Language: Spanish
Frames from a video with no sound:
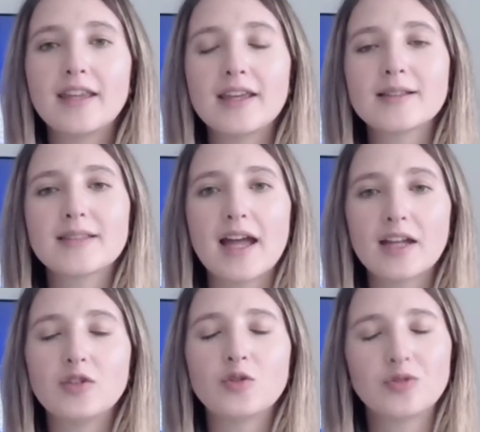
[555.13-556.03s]
de
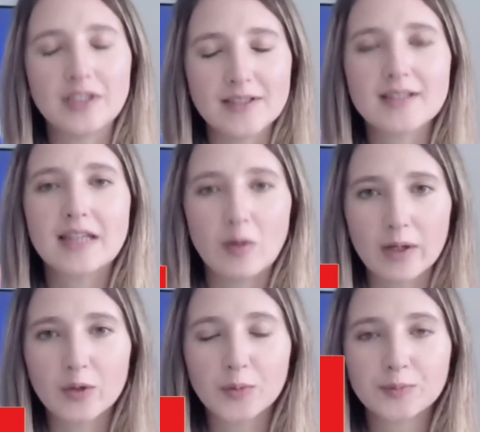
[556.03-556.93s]
esta noticia. Hasta
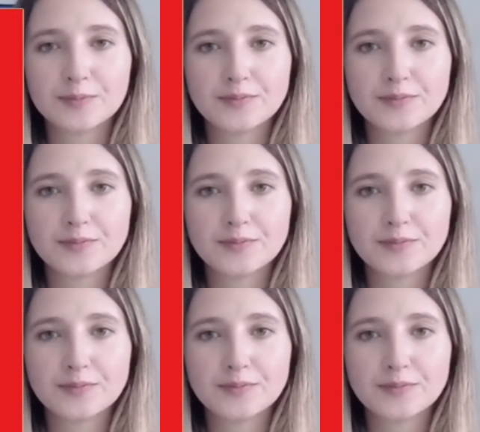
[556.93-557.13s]
luego.